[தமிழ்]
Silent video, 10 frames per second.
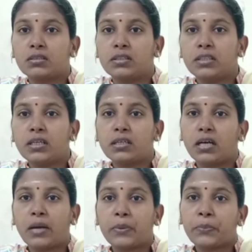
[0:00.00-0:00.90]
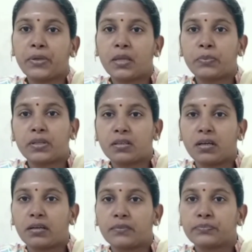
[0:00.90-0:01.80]
இதை அமைப்பை
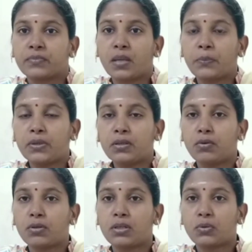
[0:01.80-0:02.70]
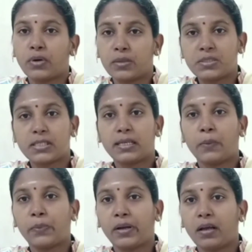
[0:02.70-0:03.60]
ஏற்படுத்தினாங்க இப்போ ஒருத்தருக்கு உடம்பு
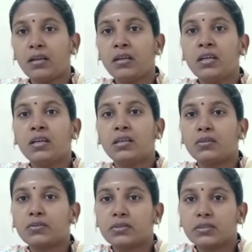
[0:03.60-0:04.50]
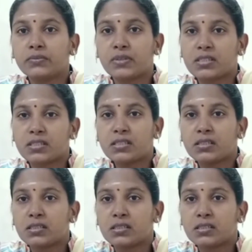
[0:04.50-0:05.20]
சரியில்லை அப்படின்னா அவங்க வந்து ஃபஸ்ட்டு